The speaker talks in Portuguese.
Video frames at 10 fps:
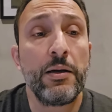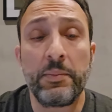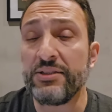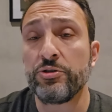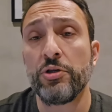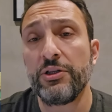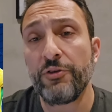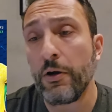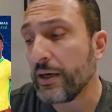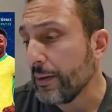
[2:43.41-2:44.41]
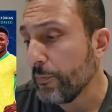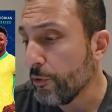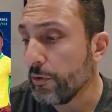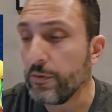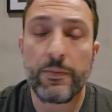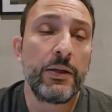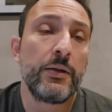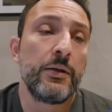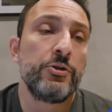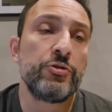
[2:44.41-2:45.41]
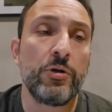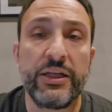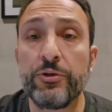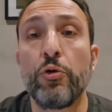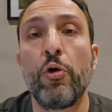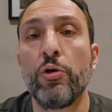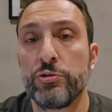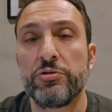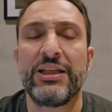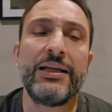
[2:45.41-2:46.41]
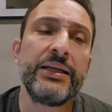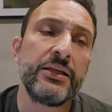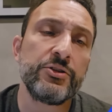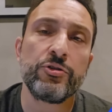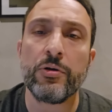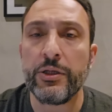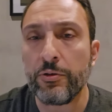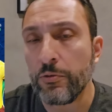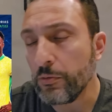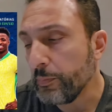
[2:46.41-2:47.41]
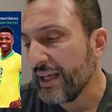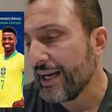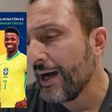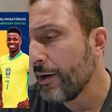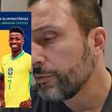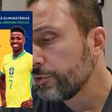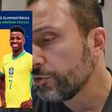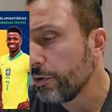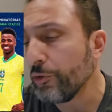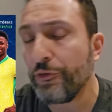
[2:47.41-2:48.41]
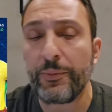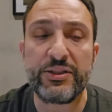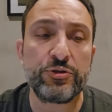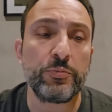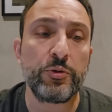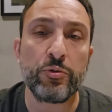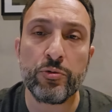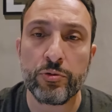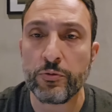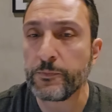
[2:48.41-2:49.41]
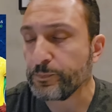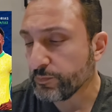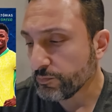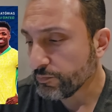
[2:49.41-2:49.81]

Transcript: Mas o Dorival acabou escolhendo outros ali, escolheu o Beraldo, escolheu o Fabrício Bruno,